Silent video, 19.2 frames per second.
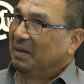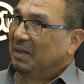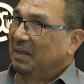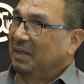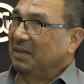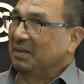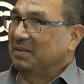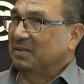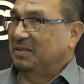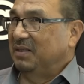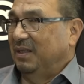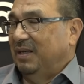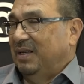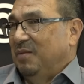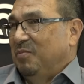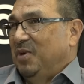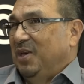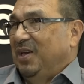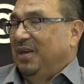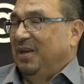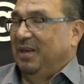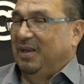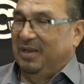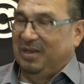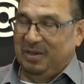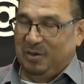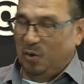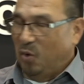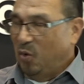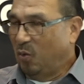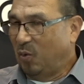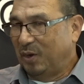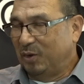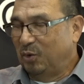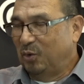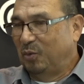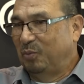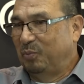Este, que me, y yo
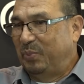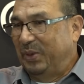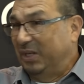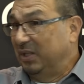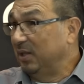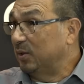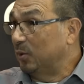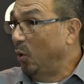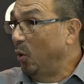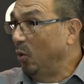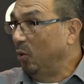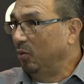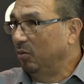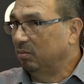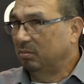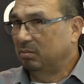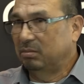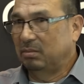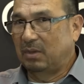cuando perdí todo,